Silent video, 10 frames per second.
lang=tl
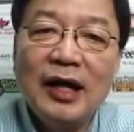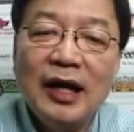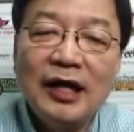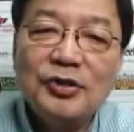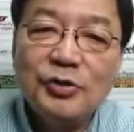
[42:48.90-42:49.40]

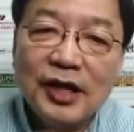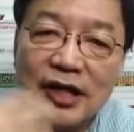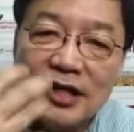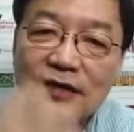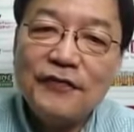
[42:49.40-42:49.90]
at yung
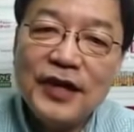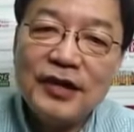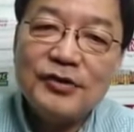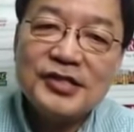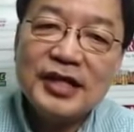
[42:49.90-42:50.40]
kanyang
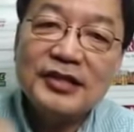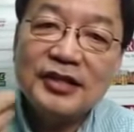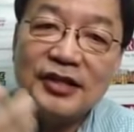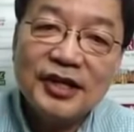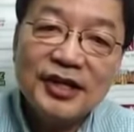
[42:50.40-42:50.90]
failures ay
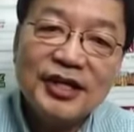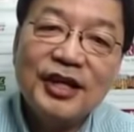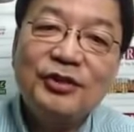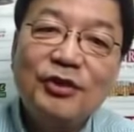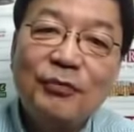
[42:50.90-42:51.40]
tinuring niya
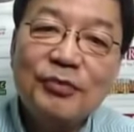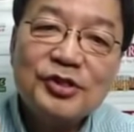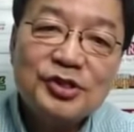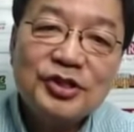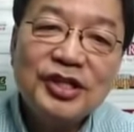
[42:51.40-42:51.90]
into
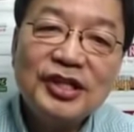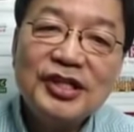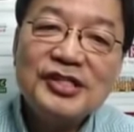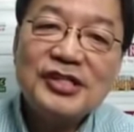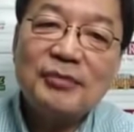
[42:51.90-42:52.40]

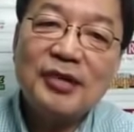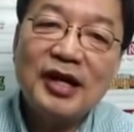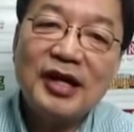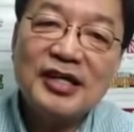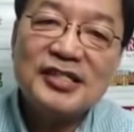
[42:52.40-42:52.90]
opportunities. Sabi
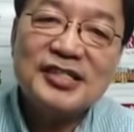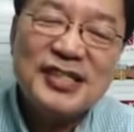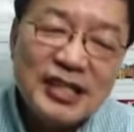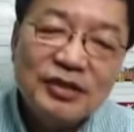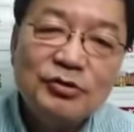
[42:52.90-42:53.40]
nga niya,
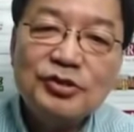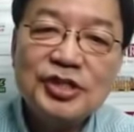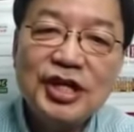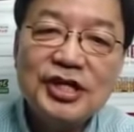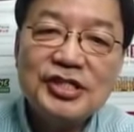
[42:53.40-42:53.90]
seed to
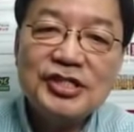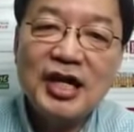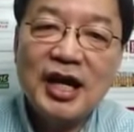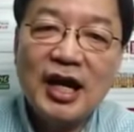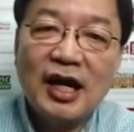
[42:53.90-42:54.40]
change
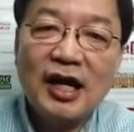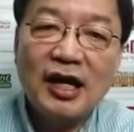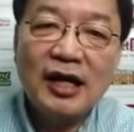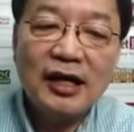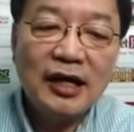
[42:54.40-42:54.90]

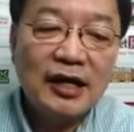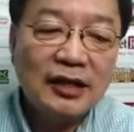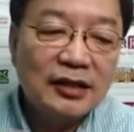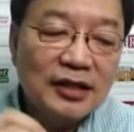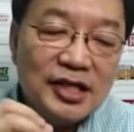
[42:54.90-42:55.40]
Uh,
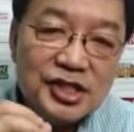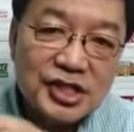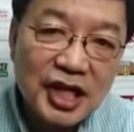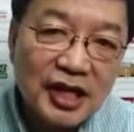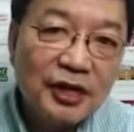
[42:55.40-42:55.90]
and he
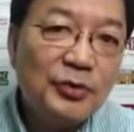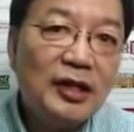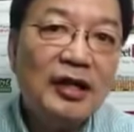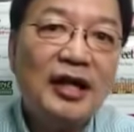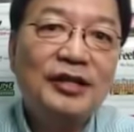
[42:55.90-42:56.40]
shared with
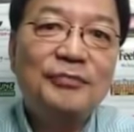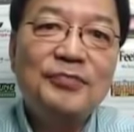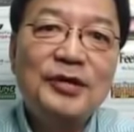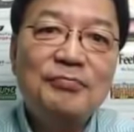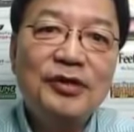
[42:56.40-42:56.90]
a lot of
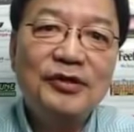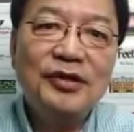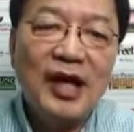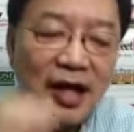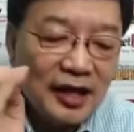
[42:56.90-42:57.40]
people,
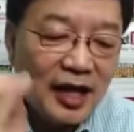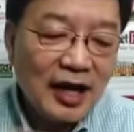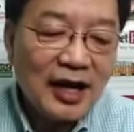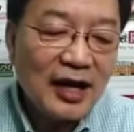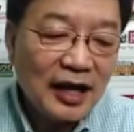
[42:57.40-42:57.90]
no? Kaya
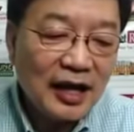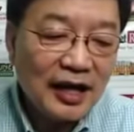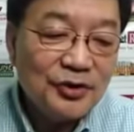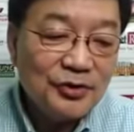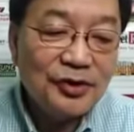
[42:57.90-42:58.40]
nga
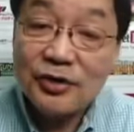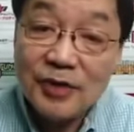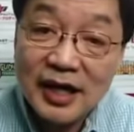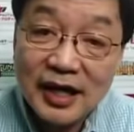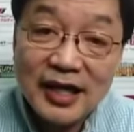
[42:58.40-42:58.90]
kayo, kayo yung
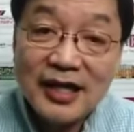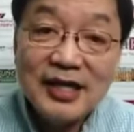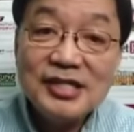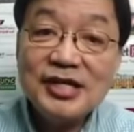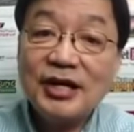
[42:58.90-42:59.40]
mga
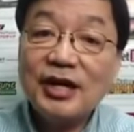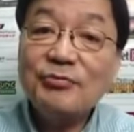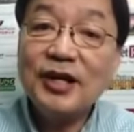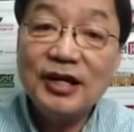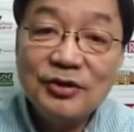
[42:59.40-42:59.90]
nakikinig dyan, kayo
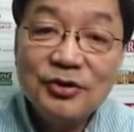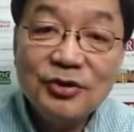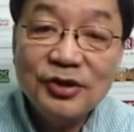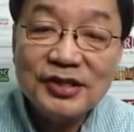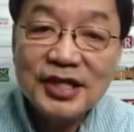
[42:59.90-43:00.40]
yung mga
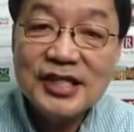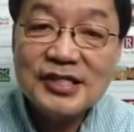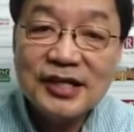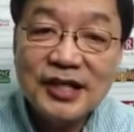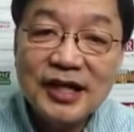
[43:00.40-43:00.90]
nanonood sa
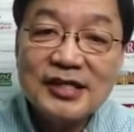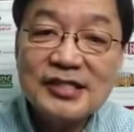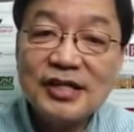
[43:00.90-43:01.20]
Israel, sa